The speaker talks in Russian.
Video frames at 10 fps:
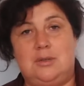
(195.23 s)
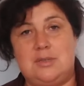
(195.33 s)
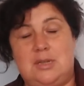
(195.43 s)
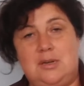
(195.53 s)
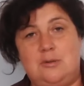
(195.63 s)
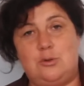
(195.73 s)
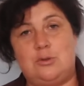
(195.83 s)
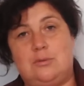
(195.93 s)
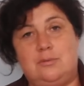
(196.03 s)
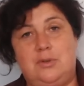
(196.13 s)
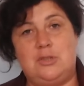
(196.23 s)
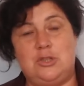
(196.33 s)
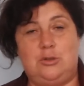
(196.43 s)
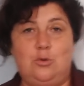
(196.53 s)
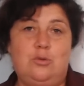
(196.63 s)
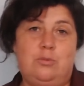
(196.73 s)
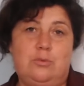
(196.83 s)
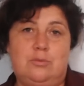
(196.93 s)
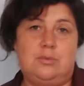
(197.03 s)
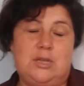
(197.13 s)
Стараюсь выложить
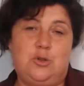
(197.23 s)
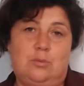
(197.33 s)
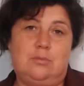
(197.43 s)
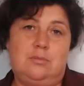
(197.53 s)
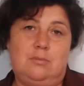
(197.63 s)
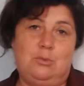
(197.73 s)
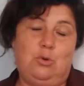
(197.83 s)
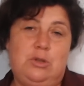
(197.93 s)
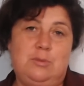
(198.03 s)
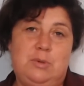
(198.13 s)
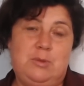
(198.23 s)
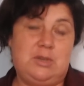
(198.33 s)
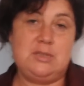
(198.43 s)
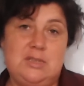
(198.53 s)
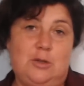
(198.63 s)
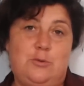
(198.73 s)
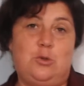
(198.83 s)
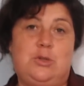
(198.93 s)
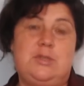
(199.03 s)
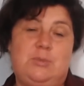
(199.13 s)
то, о чем многие, например, не знают.
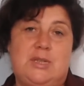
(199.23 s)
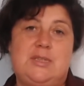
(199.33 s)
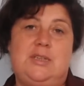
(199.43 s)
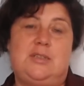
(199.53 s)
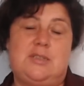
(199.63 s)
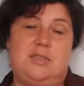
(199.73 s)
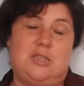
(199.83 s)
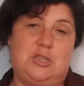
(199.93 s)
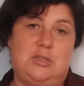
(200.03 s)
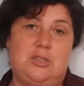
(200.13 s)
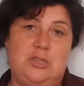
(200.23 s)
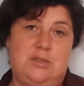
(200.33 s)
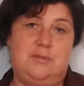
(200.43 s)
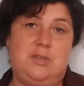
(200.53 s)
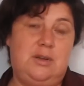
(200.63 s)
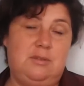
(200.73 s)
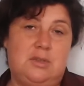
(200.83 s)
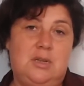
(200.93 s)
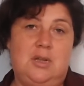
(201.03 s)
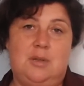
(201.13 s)
Все-таки 17 лет стажа жизни в
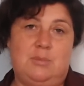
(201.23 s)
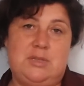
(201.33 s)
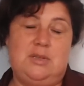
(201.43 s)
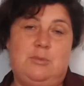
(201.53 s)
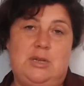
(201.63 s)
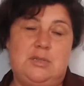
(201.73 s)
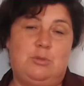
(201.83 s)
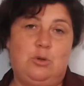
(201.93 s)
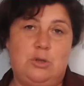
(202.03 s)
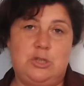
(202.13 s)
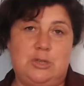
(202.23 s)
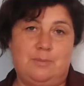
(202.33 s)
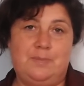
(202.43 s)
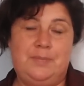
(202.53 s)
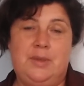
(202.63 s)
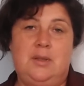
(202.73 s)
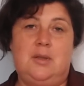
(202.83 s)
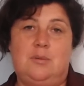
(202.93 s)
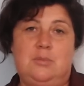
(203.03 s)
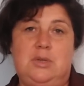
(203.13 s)
деревне. Мы занимались много чем.
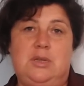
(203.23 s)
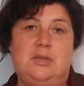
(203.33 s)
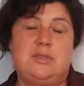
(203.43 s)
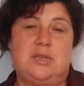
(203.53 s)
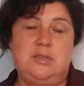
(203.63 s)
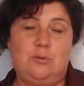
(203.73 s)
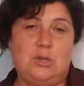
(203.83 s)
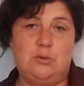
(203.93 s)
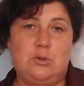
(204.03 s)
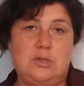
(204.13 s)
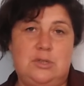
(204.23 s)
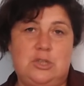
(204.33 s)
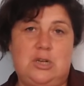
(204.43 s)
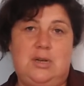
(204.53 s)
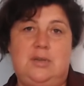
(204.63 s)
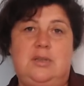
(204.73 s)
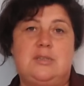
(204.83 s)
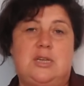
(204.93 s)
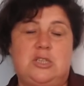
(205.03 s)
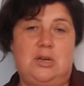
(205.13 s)
Мы и скотину разную содержали, и
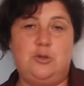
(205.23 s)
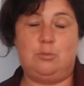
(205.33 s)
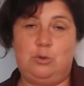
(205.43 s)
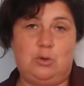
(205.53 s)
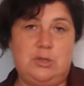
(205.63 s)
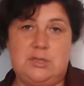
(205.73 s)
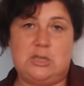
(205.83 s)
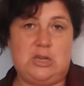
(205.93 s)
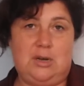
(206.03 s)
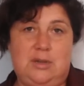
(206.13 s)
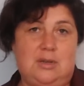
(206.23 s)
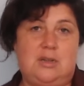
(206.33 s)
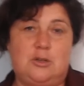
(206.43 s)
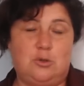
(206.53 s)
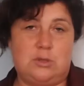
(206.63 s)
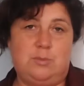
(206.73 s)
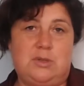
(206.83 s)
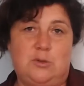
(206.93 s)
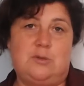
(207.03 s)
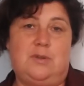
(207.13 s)
сажали, чем только не сажали. Я хорошо
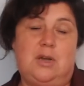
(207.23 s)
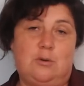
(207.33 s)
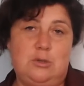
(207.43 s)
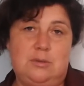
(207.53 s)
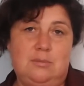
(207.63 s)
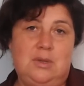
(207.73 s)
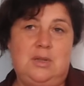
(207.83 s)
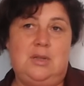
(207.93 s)
разбираюсь в огороде.